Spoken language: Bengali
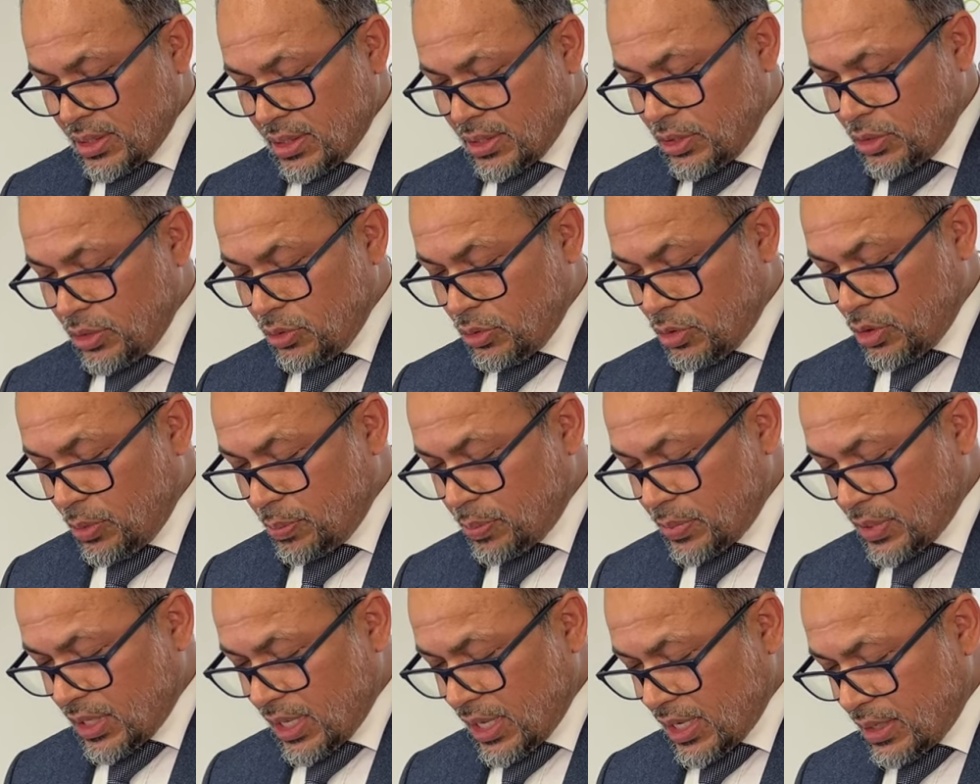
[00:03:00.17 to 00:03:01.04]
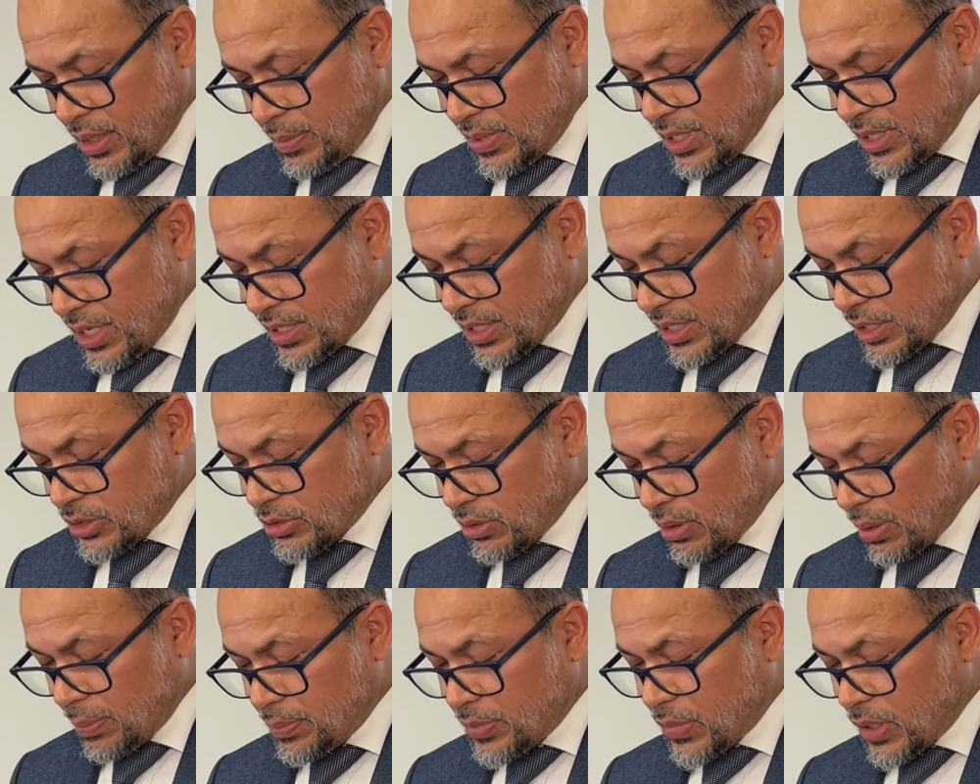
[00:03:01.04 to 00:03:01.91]
নিউ হোপ কেয়ার লিমিটেডকে
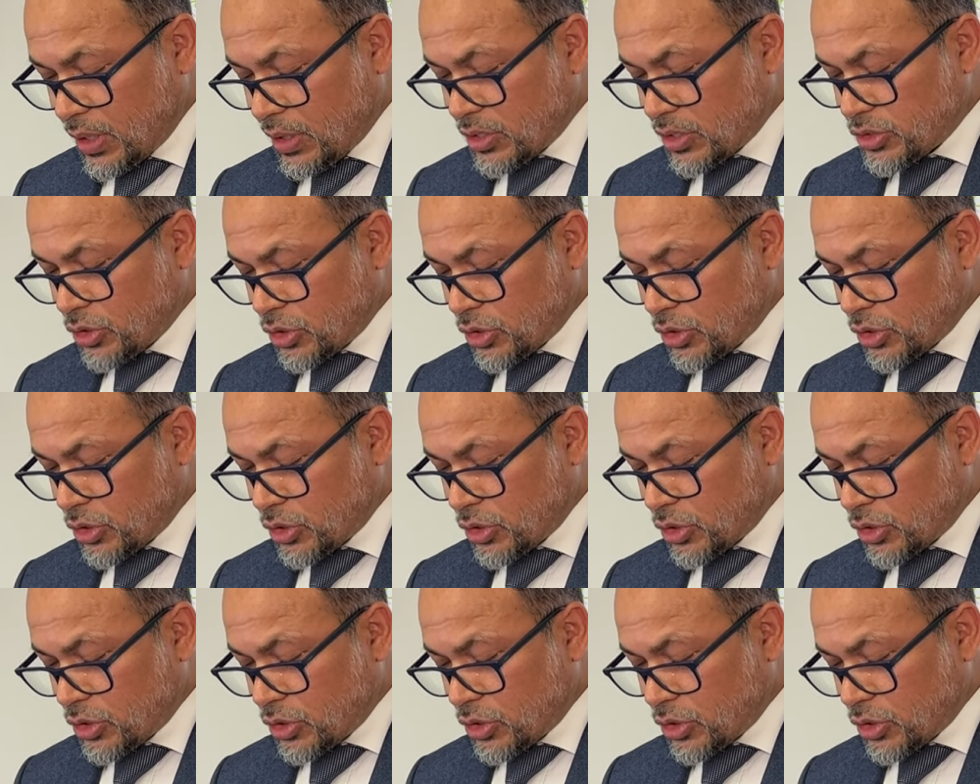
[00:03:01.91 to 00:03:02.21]
জবাব দেওয়ার